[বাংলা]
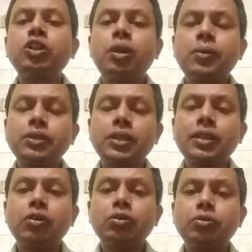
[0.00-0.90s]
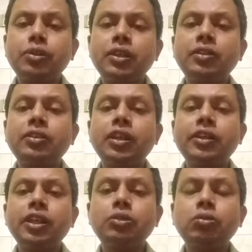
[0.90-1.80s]
সমাজতান্ত্রিক অর্থনৈতিক যে
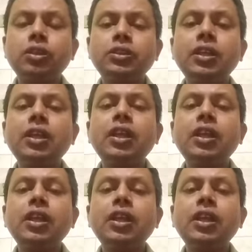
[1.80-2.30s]
দেশগুলো আছে